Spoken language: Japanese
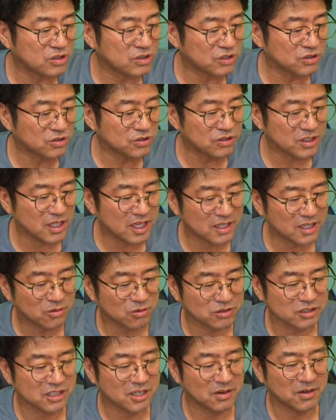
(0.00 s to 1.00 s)
雨のないこ
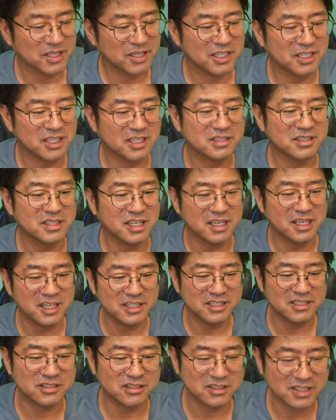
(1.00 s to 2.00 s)
ちらはいいですね。連
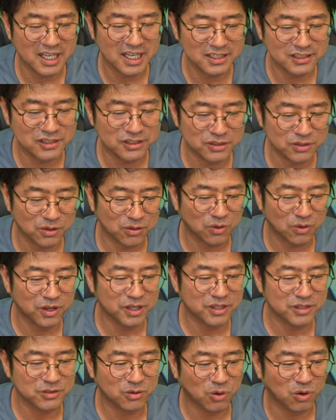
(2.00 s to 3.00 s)
日30度超え
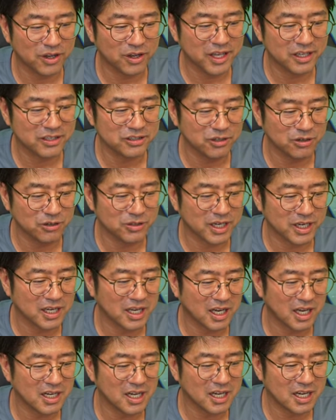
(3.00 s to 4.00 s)
る、焦げるような
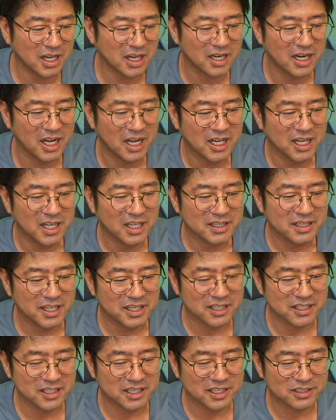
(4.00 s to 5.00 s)
カラッカラ天
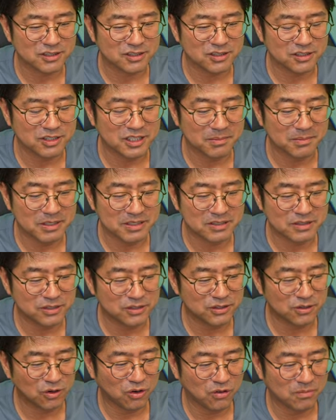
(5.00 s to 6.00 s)
気が続いています。梅
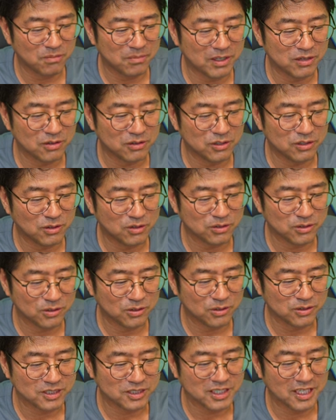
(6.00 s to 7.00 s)
雨本番の日本とどっ
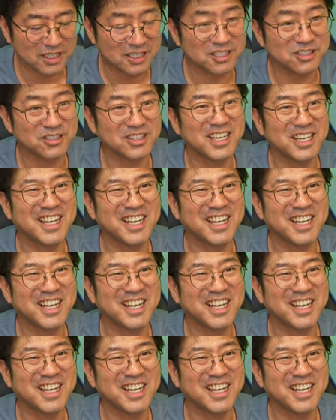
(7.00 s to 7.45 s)
ちがいいでしょうか